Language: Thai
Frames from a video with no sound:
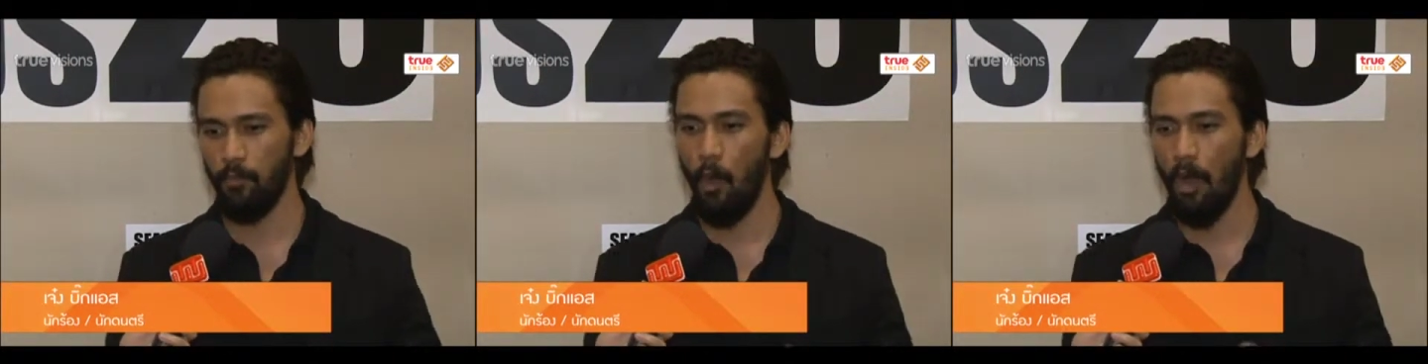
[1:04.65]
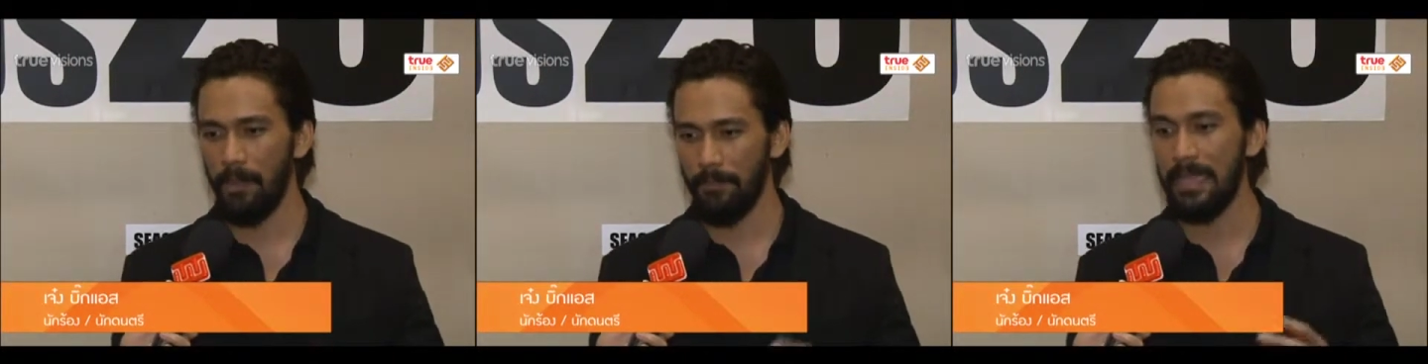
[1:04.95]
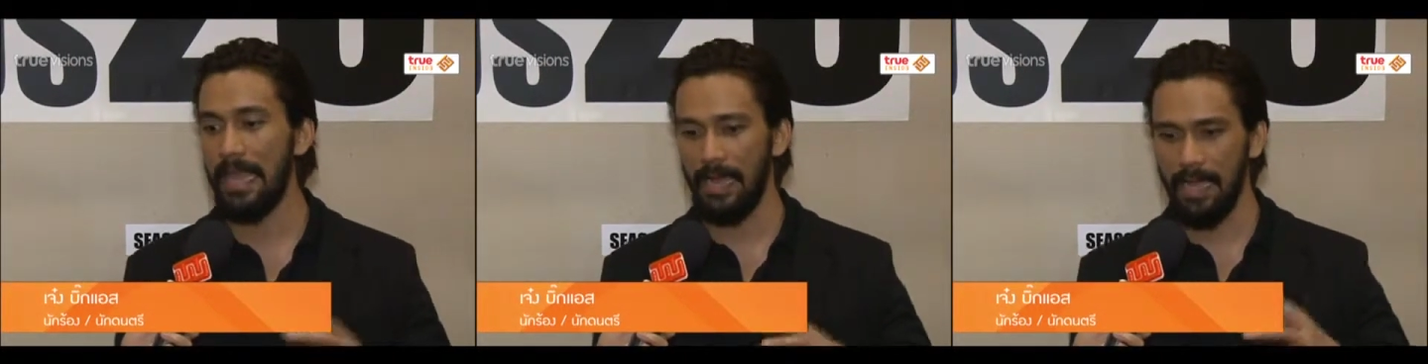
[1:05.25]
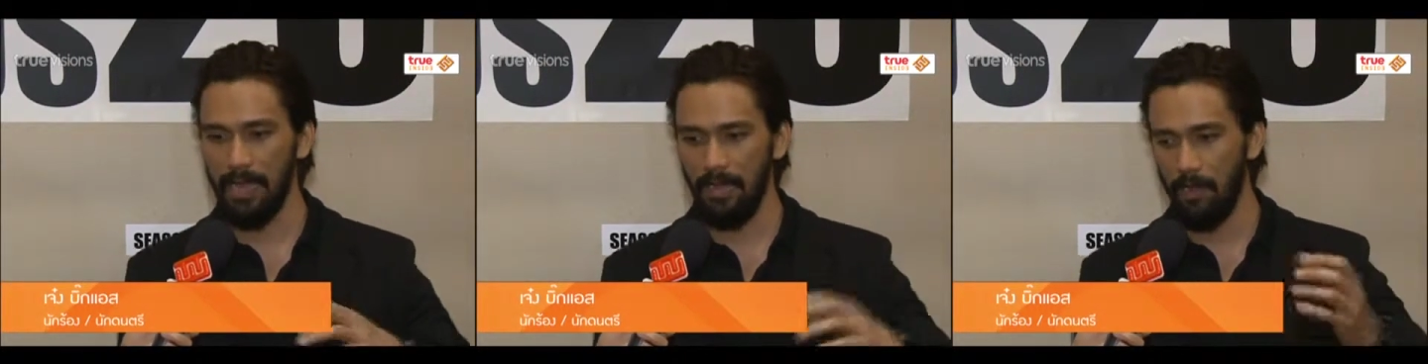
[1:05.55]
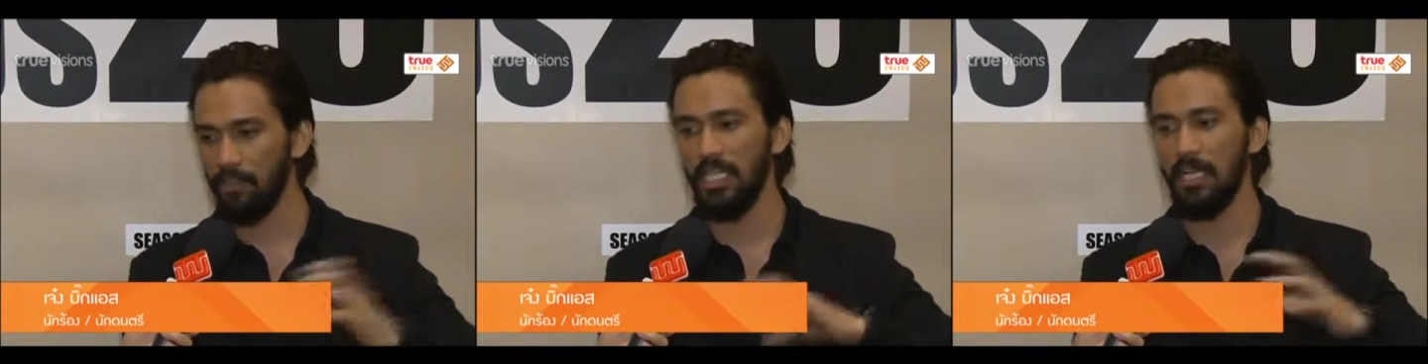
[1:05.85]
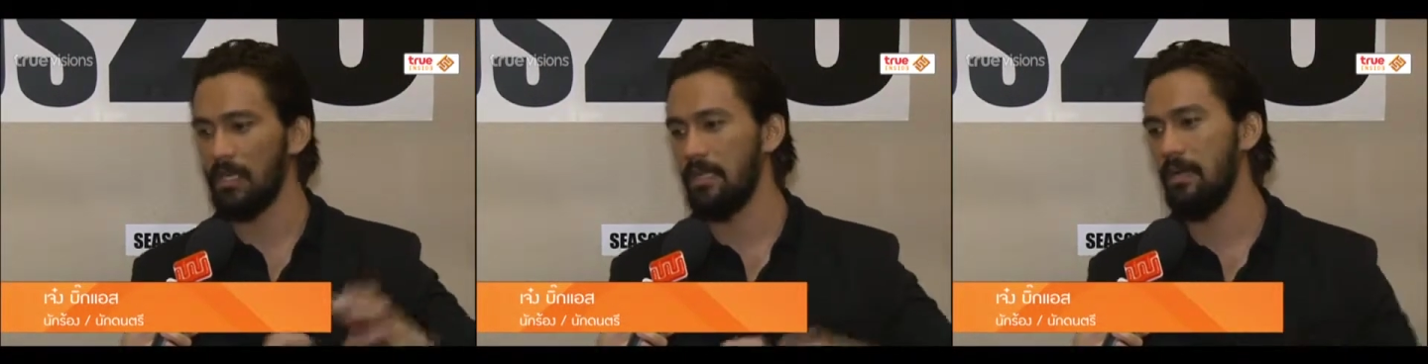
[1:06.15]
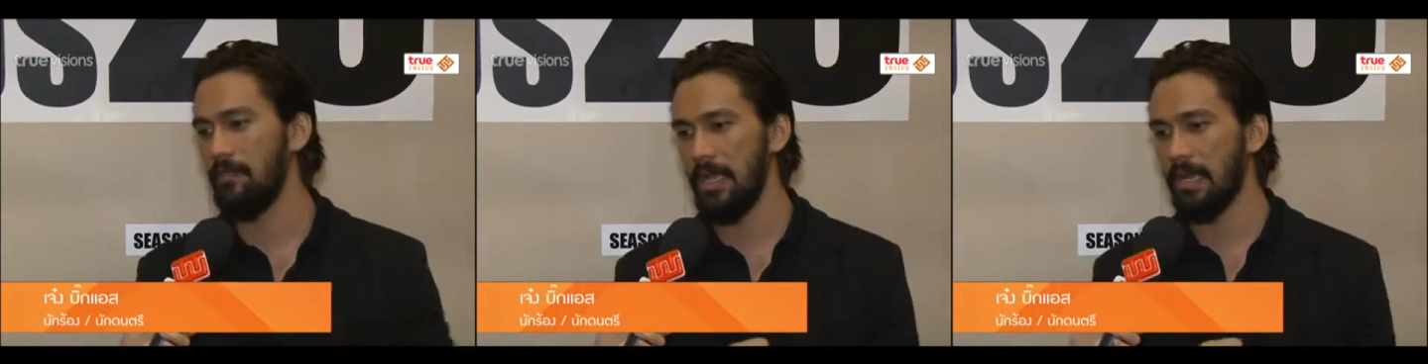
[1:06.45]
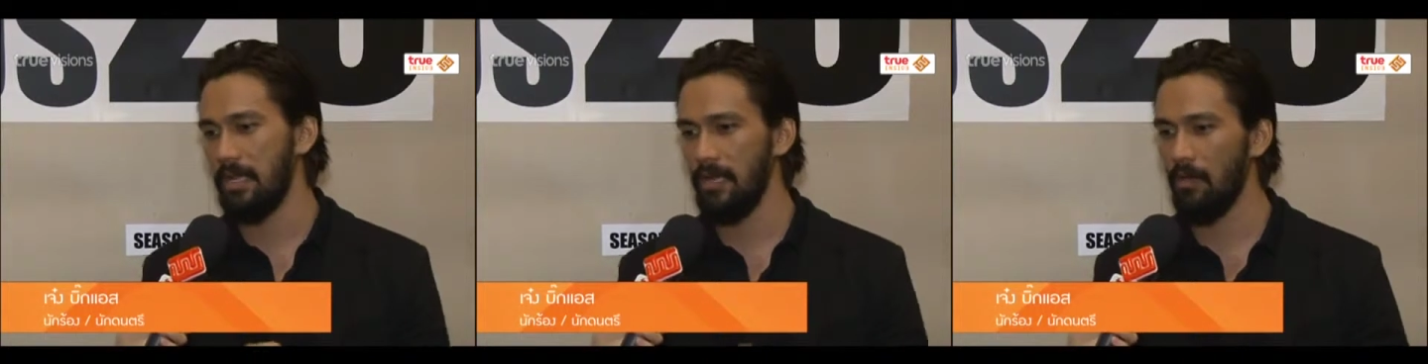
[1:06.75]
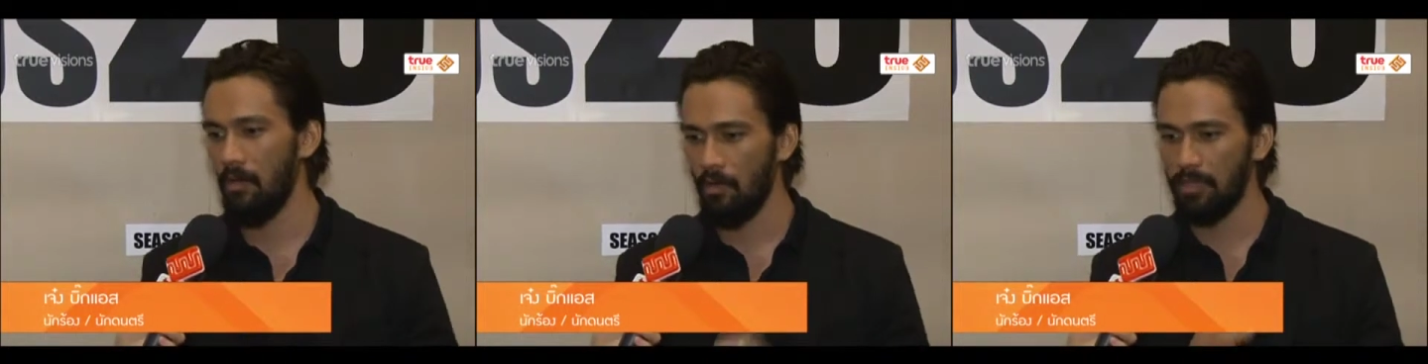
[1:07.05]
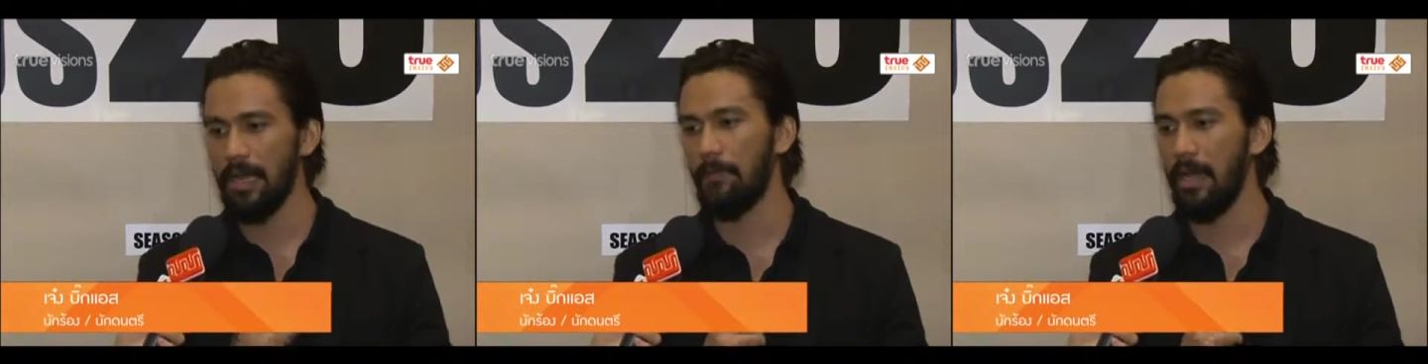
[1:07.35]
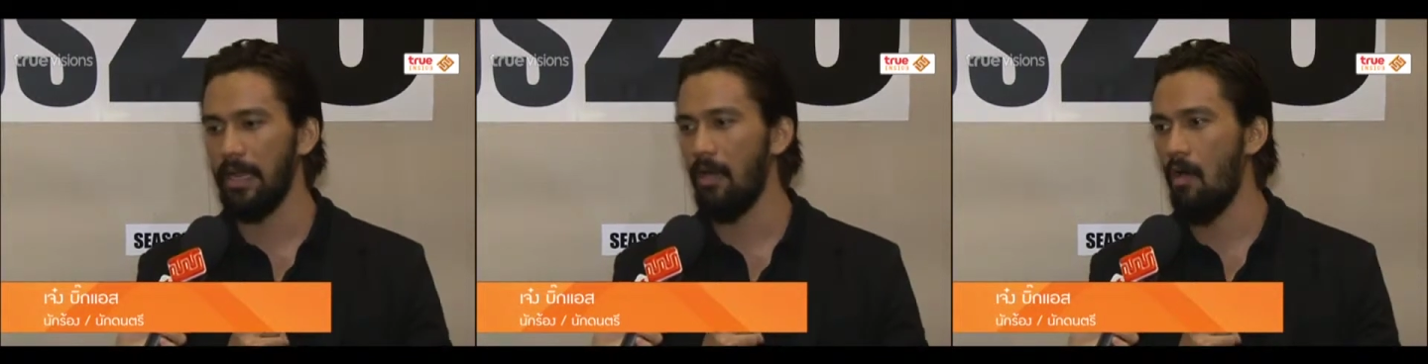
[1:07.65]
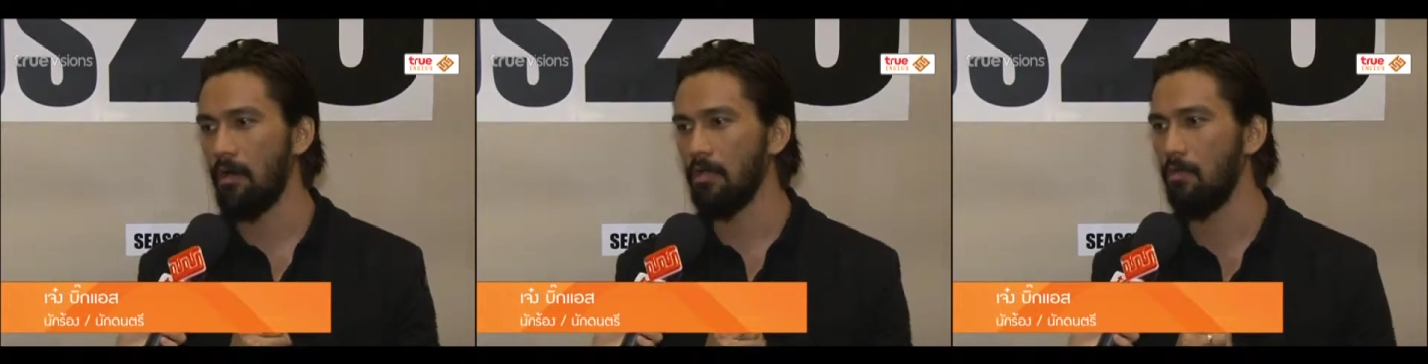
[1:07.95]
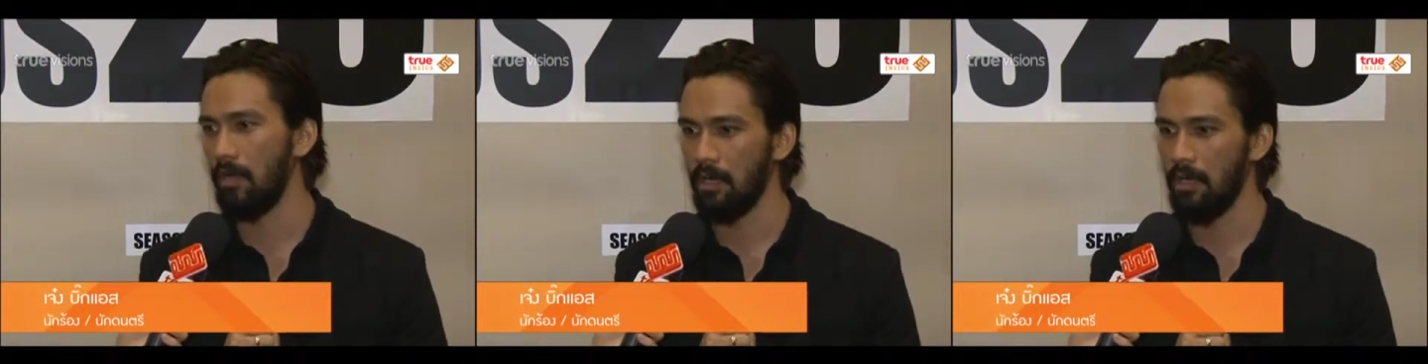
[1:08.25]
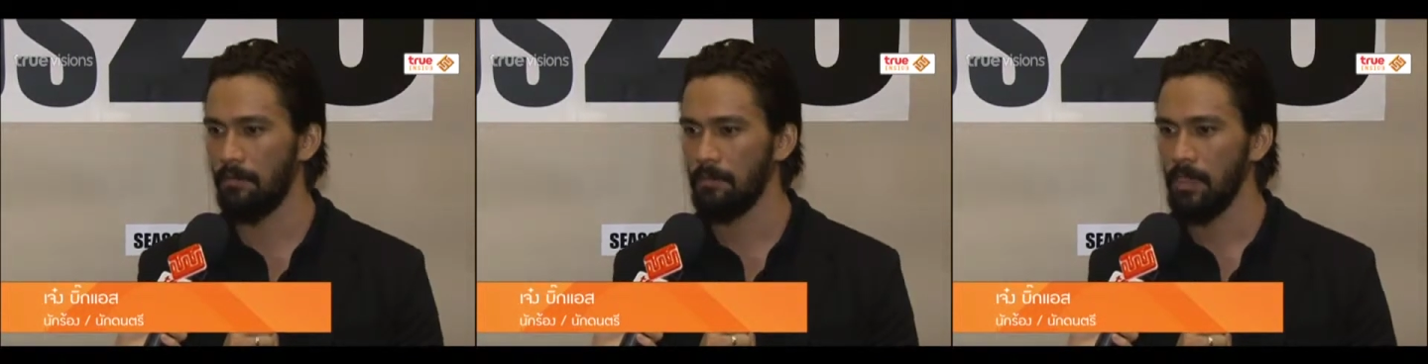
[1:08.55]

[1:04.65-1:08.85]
ตัวมันเปียกนะฮะแล้วเขาฉีดกันเยอะเปียกเนี่ยแล้วเราก็จับไม้ร้องอยู่ แล้วก็